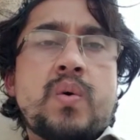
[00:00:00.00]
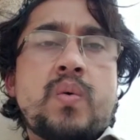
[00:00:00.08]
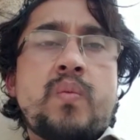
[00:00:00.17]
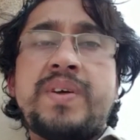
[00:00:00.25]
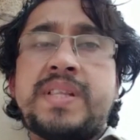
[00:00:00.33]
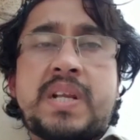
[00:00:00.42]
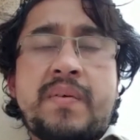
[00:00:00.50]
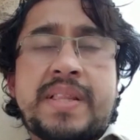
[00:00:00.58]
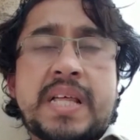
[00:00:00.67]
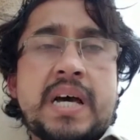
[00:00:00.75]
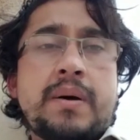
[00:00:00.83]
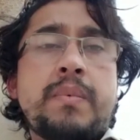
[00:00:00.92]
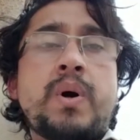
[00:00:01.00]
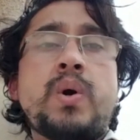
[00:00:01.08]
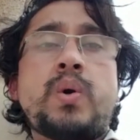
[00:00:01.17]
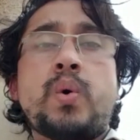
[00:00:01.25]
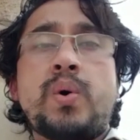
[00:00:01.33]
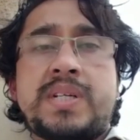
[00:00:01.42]
विजिट वीज़ा
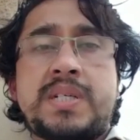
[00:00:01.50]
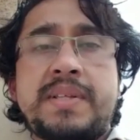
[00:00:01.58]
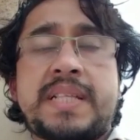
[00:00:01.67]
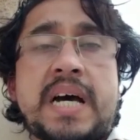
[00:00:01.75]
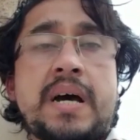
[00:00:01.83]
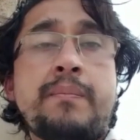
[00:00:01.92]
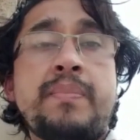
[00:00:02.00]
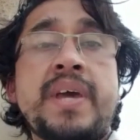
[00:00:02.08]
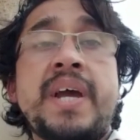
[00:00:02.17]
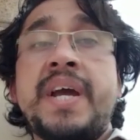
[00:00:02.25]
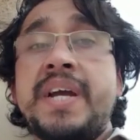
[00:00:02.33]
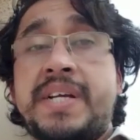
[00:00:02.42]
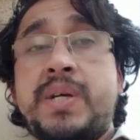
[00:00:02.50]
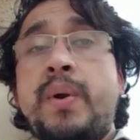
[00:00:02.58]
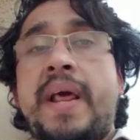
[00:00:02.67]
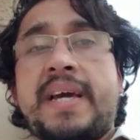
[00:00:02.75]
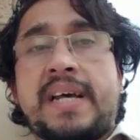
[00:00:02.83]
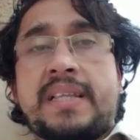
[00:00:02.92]
टूरिस्ट वीज़ा इश्यू
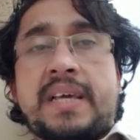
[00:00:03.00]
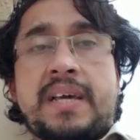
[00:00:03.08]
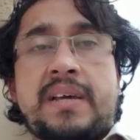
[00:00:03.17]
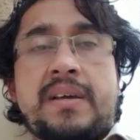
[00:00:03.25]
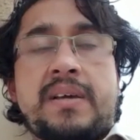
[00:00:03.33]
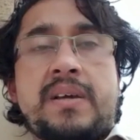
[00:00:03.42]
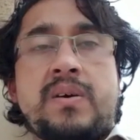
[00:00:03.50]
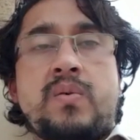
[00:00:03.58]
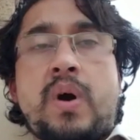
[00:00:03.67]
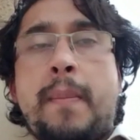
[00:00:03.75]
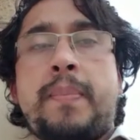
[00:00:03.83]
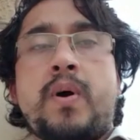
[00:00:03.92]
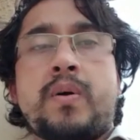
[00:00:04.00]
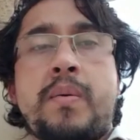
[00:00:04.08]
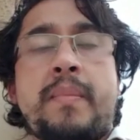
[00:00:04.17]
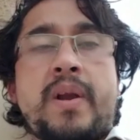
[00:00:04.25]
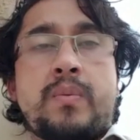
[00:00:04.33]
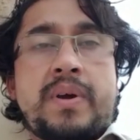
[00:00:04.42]
नहीं करते तो आप लोगों को भी
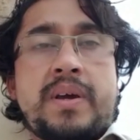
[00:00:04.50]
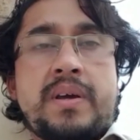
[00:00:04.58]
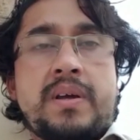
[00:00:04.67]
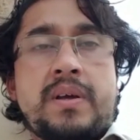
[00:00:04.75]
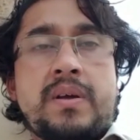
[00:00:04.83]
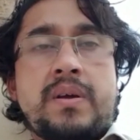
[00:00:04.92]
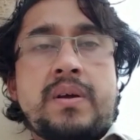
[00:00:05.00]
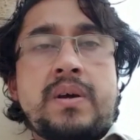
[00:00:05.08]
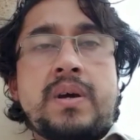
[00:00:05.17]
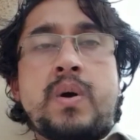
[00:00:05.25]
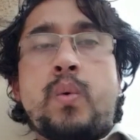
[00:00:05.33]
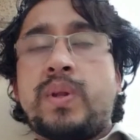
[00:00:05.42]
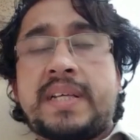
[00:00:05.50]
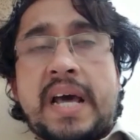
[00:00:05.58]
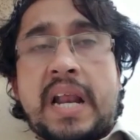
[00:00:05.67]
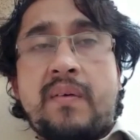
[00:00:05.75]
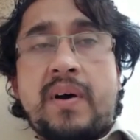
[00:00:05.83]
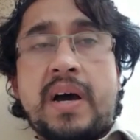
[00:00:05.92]
मालूम है उसके
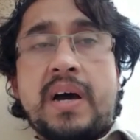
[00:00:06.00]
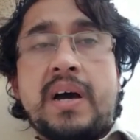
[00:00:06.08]
अलावा